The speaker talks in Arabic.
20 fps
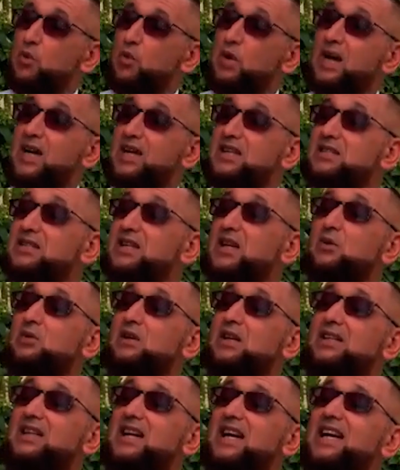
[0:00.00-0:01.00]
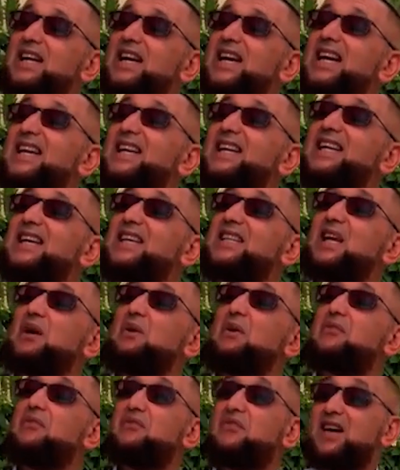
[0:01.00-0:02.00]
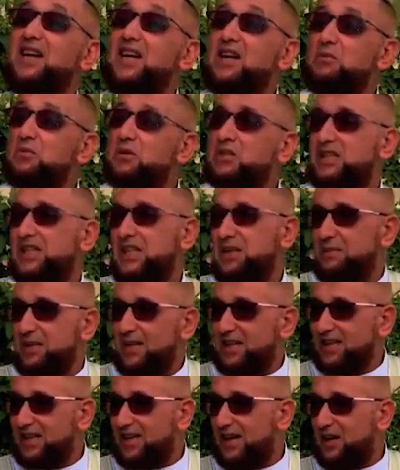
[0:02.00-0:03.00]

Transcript: وأسأل الله تعالى أن يتوفنا مسلمين